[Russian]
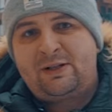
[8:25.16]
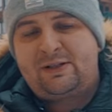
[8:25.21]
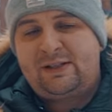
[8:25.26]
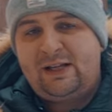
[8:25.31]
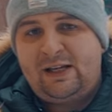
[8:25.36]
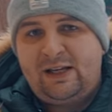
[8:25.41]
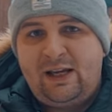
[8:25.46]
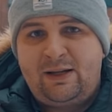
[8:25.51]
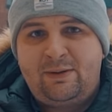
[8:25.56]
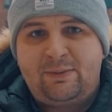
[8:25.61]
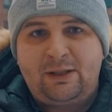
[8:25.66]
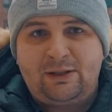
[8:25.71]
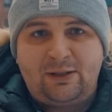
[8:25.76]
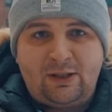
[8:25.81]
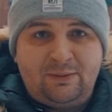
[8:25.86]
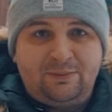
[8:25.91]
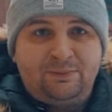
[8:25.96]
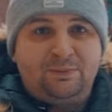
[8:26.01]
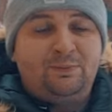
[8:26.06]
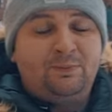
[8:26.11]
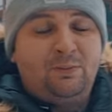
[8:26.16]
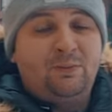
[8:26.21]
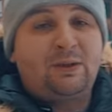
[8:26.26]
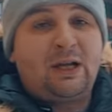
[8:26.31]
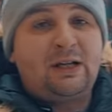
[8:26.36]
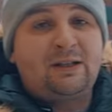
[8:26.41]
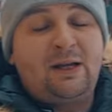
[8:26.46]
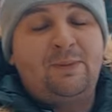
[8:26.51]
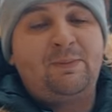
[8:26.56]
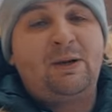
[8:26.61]
расстоянием, которое,
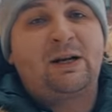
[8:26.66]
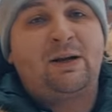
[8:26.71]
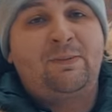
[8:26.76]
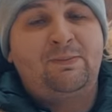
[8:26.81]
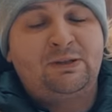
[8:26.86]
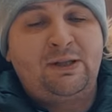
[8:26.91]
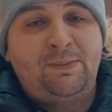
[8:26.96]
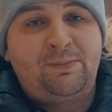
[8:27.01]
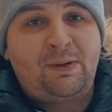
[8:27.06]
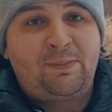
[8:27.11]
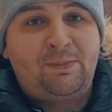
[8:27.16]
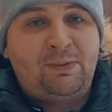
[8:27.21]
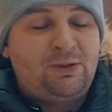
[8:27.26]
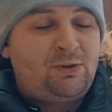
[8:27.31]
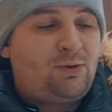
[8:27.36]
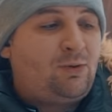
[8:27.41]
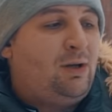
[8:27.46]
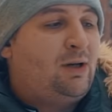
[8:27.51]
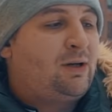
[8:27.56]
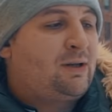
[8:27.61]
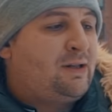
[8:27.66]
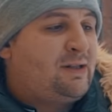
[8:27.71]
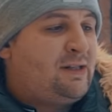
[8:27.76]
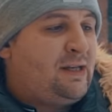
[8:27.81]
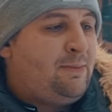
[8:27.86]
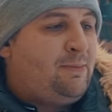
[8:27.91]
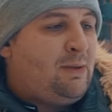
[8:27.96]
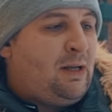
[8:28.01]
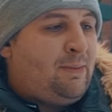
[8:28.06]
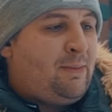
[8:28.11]
когда марка была перпендикулярна,
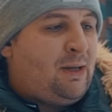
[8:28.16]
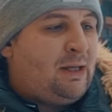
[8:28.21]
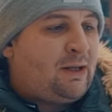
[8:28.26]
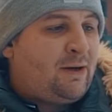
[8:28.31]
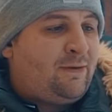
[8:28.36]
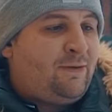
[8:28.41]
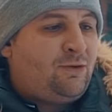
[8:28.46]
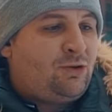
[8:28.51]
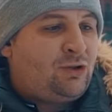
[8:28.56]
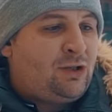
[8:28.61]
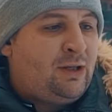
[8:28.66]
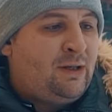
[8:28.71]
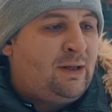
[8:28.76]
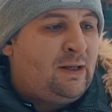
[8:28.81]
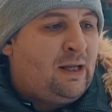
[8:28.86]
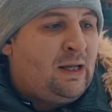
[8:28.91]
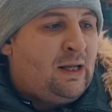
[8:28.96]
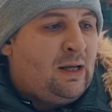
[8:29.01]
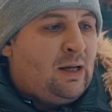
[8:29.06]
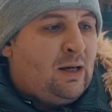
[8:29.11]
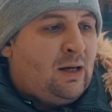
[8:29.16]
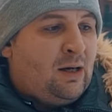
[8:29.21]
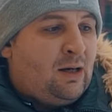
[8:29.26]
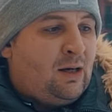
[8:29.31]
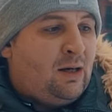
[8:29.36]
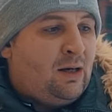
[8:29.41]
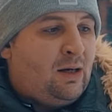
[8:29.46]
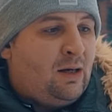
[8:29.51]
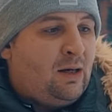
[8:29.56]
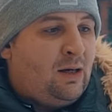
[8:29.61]
7 миллиметров уже.
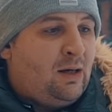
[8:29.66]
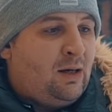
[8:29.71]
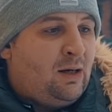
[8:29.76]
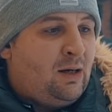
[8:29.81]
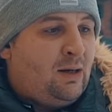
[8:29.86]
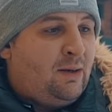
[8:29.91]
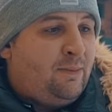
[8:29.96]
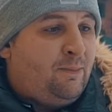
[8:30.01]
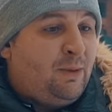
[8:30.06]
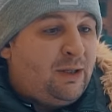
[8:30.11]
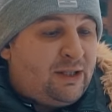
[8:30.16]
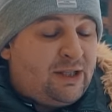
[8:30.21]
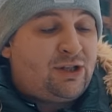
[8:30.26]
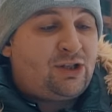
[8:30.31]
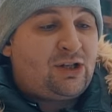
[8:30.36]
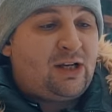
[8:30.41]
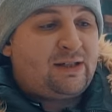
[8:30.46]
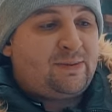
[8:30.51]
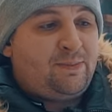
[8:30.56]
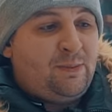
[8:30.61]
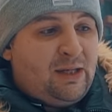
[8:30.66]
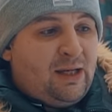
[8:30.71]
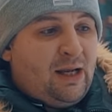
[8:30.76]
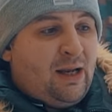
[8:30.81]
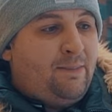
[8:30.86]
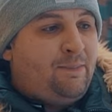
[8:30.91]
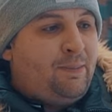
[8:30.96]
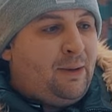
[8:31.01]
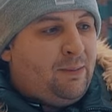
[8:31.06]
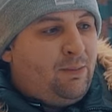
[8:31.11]
А, мы сейчас
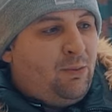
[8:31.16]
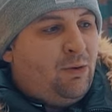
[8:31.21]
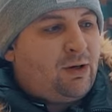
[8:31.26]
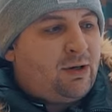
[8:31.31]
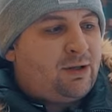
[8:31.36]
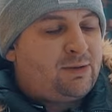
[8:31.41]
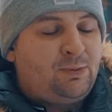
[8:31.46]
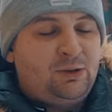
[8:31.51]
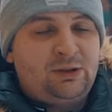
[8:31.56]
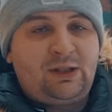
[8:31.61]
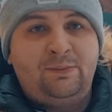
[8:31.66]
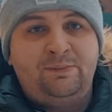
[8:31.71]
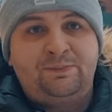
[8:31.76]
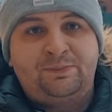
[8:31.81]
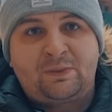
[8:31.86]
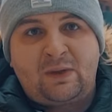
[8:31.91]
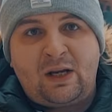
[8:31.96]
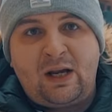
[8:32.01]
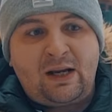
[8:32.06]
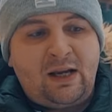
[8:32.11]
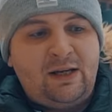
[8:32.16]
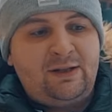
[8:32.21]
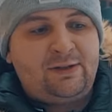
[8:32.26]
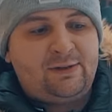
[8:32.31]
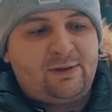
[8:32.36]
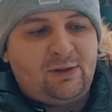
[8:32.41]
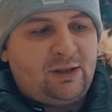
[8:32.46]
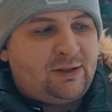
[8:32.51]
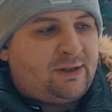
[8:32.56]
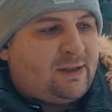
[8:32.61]
меняем прибор и смотрим, какая
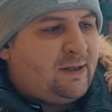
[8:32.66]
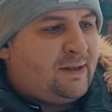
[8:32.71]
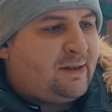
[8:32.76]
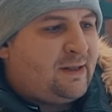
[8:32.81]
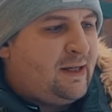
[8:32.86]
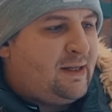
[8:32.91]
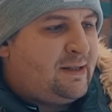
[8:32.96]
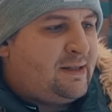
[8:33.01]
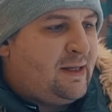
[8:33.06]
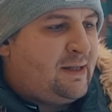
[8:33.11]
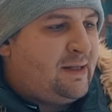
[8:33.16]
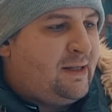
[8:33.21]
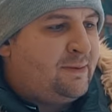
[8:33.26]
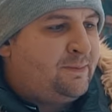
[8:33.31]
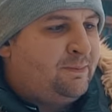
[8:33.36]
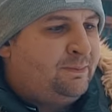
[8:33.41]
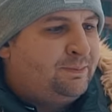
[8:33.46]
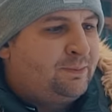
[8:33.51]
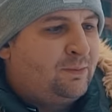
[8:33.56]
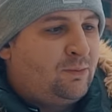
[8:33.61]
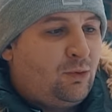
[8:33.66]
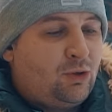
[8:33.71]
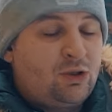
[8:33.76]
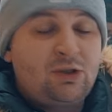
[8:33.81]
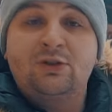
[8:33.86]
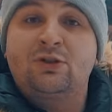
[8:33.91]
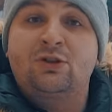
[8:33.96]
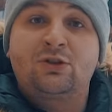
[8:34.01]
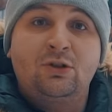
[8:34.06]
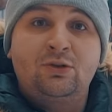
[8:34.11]
ситуация с ТС-1.
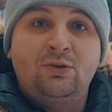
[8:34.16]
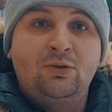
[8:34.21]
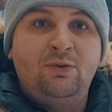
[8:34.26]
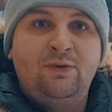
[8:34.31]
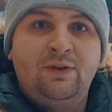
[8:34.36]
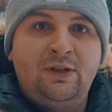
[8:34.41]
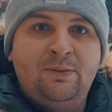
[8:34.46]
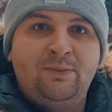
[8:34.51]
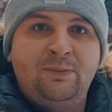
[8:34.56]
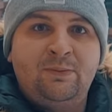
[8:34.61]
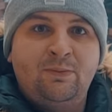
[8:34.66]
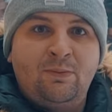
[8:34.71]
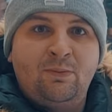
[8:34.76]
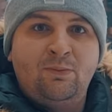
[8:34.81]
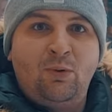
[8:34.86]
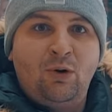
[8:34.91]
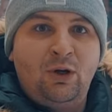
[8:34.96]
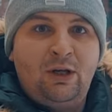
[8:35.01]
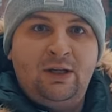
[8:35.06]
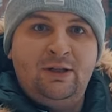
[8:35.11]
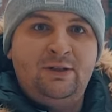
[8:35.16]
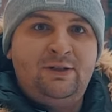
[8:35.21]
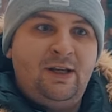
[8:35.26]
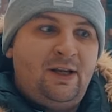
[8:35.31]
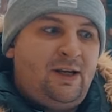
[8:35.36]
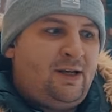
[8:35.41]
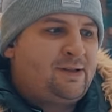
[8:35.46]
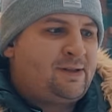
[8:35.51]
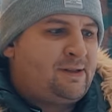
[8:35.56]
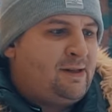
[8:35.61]
Может, что-то увидим более
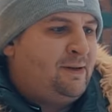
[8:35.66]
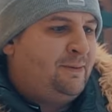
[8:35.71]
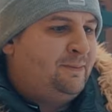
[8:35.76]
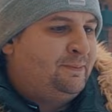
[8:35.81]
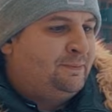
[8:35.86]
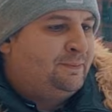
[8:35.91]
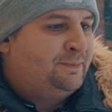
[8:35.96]
интересное.